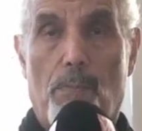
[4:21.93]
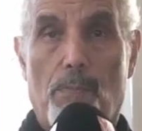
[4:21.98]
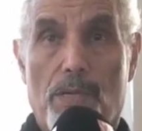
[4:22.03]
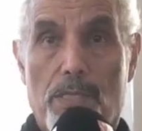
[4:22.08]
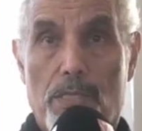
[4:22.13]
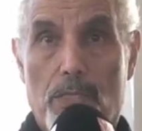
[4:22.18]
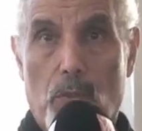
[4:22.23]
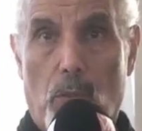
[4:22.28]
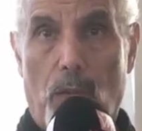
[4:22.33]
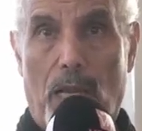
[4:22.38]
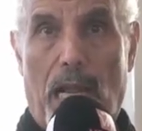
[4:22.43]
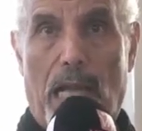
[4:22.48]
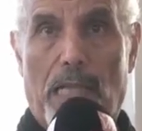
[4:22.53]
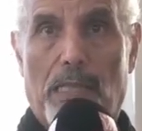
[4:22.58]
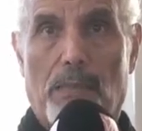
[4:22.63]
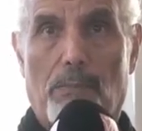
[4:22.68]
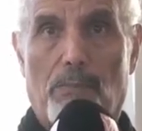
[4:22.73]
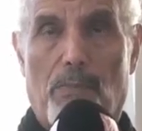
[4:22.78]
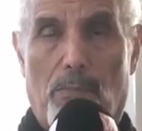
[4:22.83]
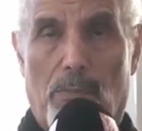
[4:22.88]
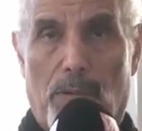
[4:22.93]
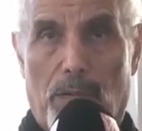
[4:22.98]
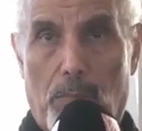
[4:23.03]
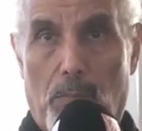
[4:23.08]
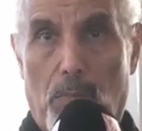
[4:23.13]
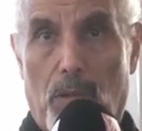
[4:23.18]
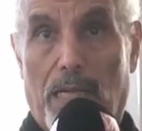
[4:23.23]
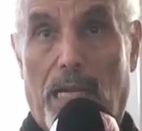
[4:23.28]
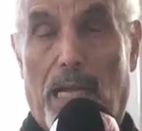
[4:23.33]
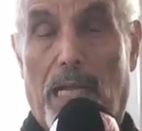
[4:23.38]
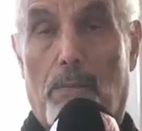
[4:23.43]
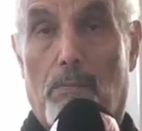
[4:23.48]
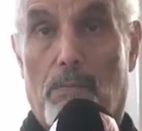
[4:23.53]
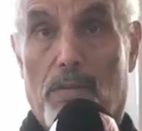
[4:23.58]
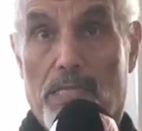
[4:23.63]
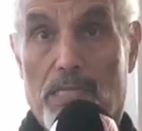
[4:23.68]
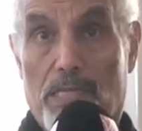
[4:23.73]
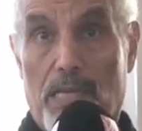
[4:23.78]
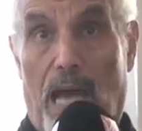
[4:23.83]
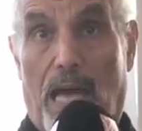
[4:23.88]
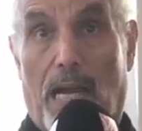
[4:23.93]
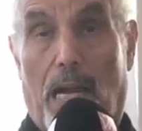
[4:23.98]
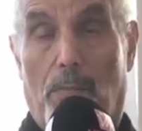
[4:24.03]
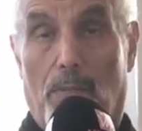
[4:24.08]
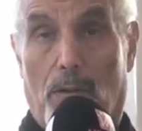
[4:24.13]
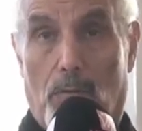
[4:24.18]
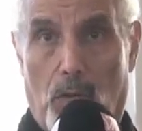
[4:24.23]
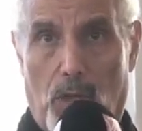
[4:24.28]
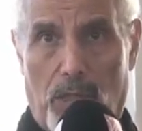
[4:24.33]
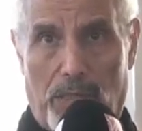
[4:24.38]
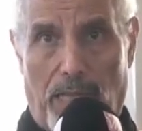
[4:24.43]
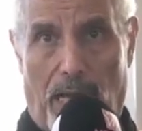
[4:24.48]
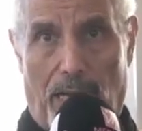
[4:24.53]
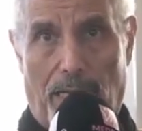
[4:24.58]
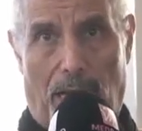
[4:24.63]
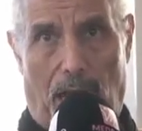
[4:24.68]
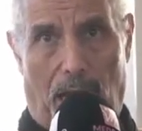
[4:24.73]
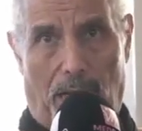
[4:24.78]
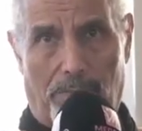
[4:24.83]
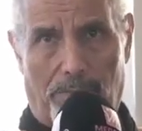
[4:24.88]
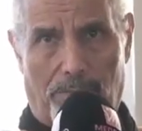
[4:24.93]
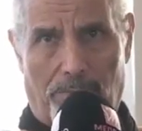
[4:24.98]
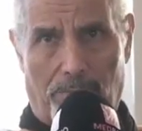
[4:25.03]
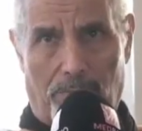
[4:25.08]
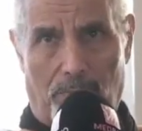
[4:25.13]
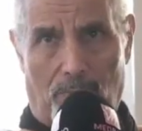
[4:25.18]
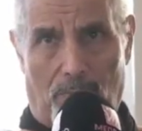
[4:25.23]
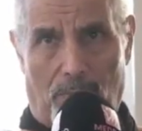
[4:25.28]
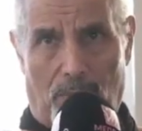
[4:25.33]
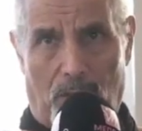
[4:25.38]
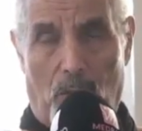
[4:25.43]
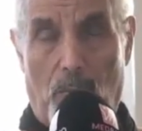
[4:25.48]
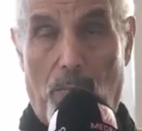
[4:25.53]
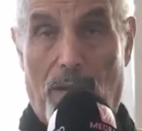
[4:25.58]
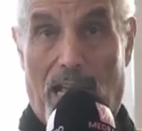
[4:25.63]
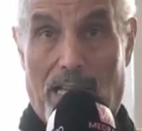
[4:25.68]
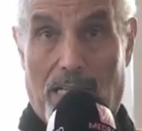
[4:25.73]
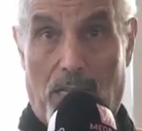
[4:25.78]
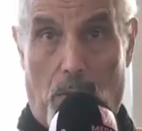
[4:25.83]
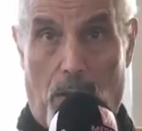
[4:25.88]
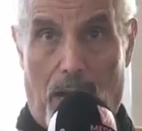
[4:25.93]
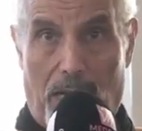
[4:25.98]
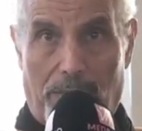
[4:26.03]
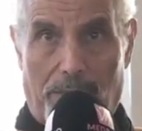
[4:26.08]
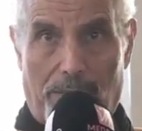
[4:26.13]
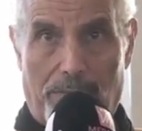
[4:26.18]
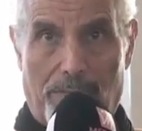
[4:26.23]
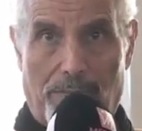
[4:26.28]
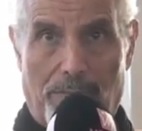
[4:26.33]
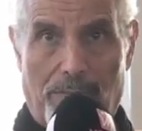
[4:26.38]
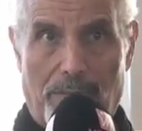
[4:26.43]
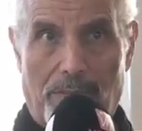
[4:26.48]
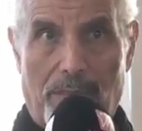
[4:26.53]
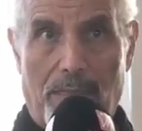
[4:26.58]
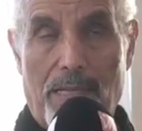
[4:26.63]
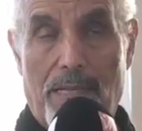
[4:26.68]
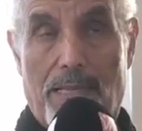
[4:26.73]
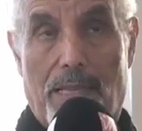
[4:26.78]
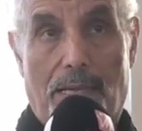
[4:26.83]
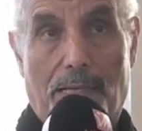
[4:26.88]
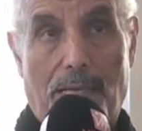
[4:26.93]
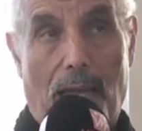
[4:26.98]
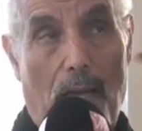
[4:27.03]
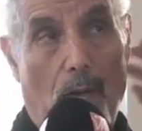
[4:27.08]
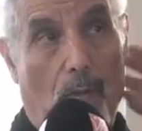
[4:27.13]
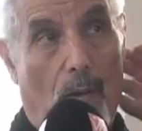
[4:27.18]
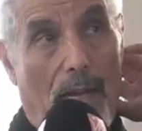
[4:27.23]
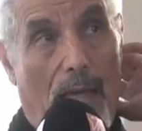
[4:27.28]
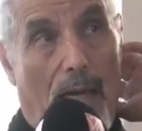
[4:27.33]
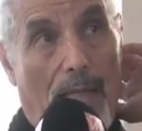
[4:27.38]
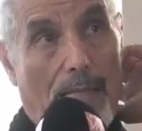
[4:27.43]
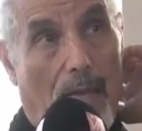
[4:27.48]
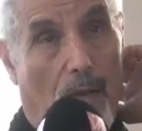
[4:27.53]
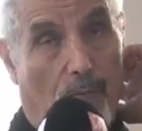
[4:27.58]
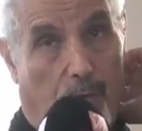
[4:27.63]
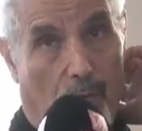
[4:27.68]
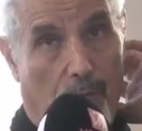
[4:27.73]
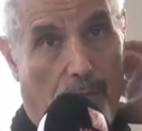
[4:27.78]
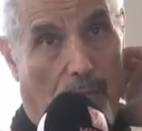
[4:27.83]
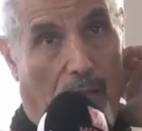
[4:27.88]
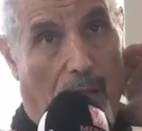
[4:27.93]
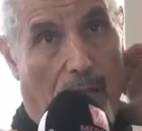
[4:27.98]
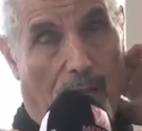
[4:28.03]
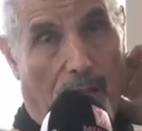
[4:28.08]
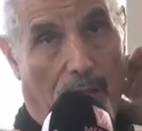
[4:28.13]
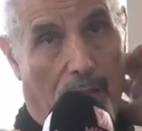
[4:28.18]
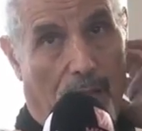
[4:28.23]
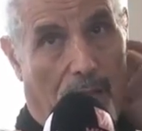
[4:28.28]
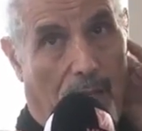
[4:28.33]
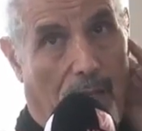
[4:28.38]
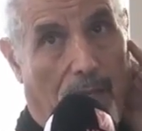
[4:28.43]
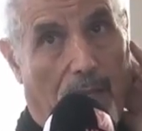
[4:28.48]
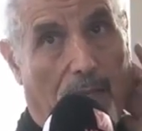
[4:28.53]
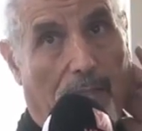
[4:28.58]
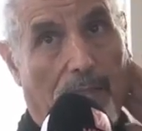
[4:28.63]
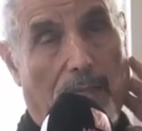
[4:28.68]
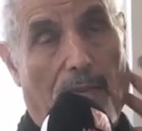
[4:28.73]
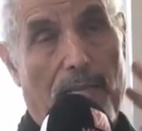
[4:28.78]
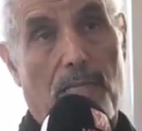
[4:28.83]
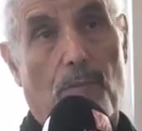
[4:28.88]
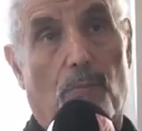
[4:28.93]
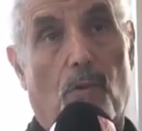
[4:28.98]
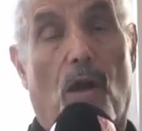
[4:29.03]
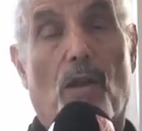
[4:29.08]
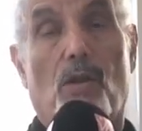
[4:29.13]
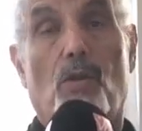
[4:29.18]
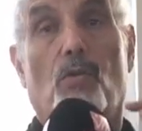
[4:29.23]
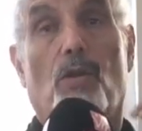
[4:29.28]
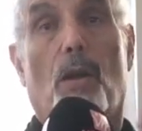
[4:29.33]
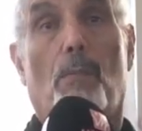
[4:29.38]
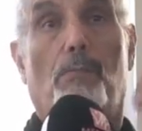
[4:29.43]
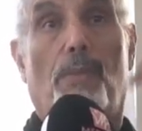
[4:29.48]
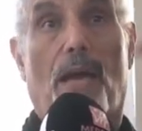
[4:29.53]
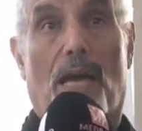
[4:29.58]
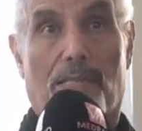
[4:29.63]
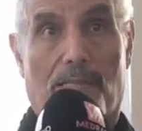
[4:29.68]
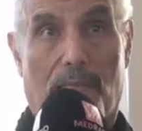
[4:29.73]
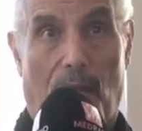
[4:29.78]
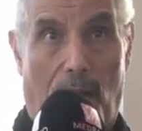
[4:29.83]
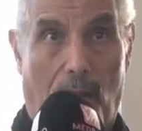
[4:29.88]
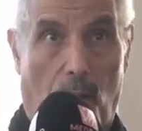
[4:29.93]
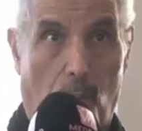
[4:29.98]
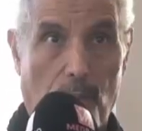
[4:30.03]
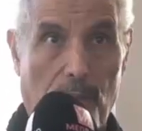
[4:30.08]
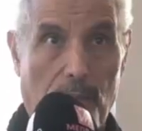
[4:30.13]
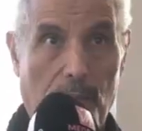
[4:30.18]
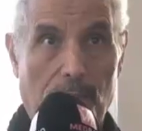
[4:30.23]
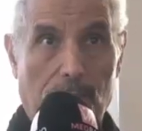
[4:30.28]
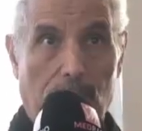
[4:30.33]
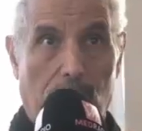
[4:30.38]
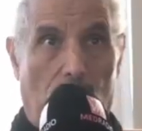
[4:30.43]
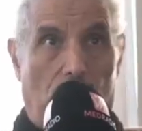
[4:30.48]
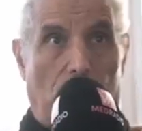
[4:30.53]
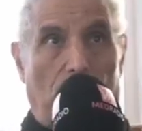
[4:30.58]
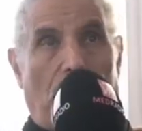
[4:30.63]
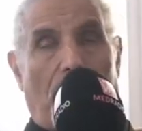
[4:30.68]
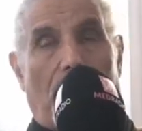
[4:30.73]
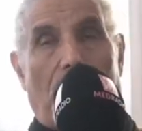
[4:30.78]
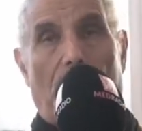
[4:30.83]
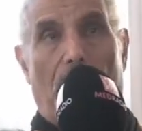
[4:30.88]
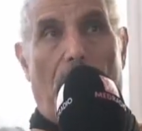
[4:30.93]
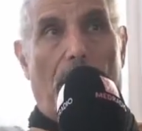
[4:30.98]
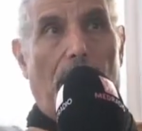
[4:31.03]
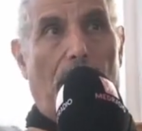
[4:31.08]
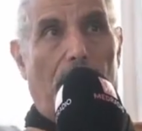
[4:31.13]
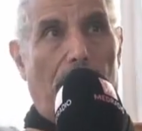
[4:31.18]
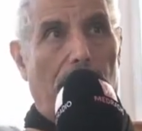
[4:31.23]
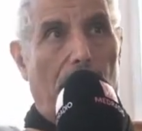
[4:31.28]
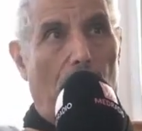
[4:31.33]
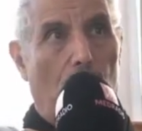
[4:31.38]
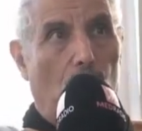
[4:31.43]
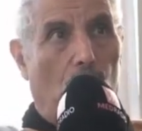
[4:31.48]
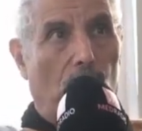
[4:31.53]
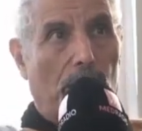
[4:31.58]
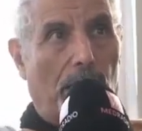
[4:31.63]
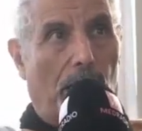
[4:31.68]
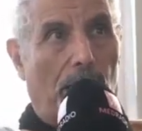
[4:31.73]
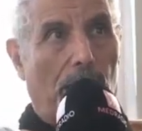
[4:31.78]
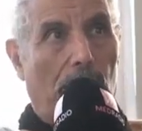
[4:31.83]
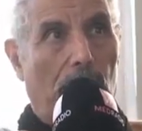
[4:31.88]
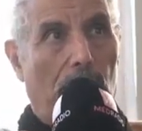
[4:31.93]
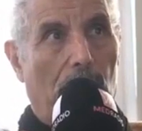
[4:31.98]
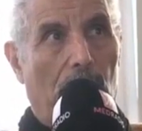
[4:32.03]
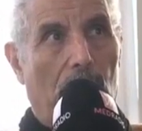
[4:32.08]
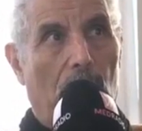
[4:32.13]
من الزويرات من بر مغرين من الصحراء من موريتانيا من أزوات إذا قال الولي هذه الفرصة التي يجب أن ننبه الصحراويين إلى أن لديهم وطن